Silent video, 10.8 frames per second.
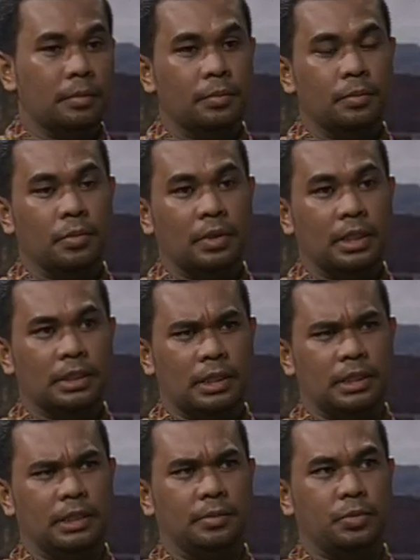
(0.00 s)
bukan
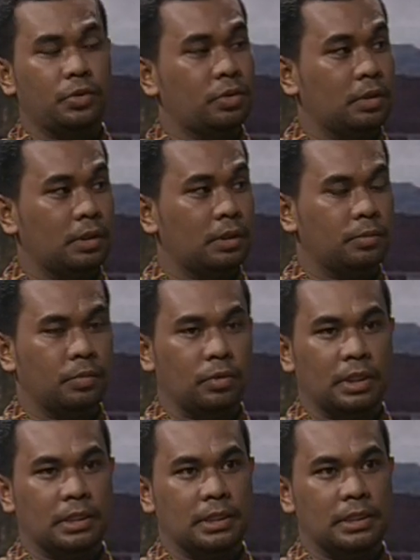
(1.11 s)
saja Puskor,
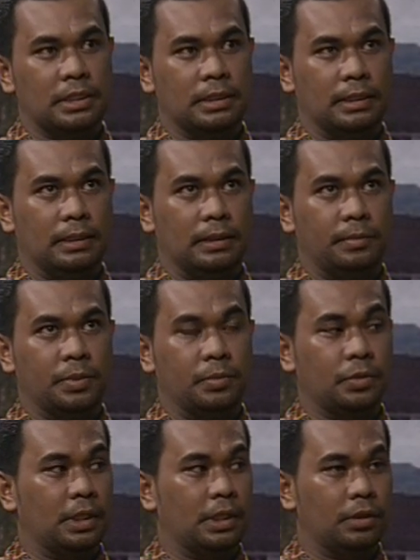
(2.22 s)
bukan saja
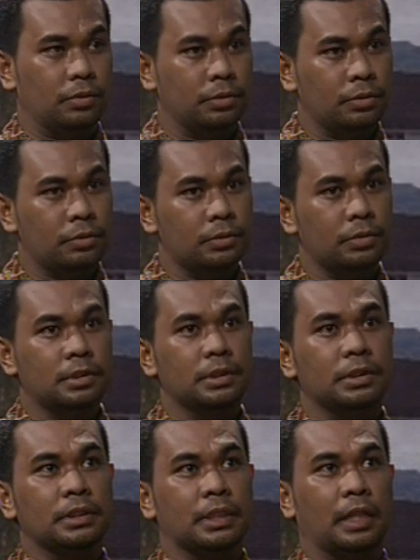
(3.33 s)
pemuda Hindu,
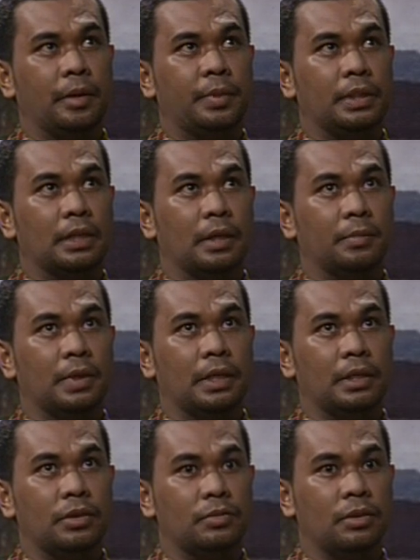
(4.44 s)
tetapi dalam hal
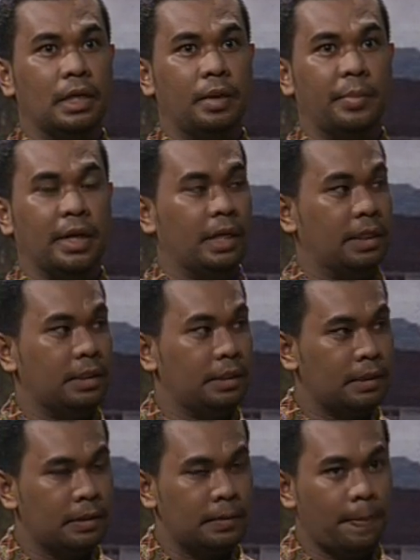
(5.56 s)
ini juga ada
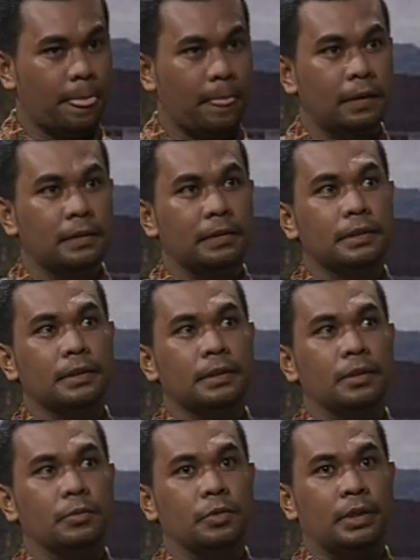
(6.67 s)
PHDI,
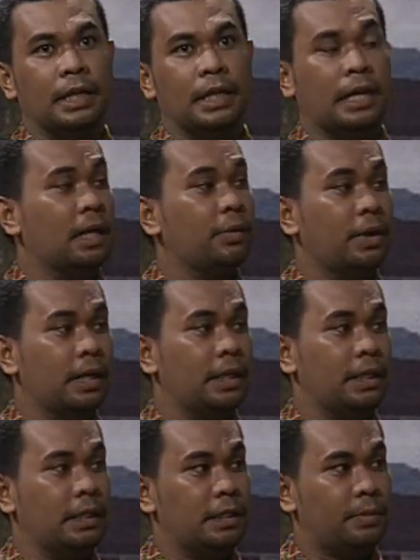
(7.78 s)
kemudian ada
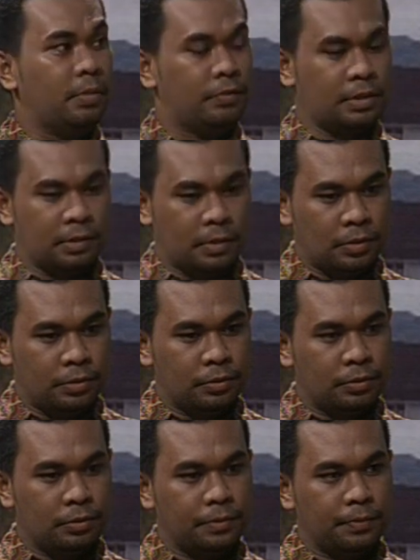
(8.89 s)
WHDI Provinsi Maluku,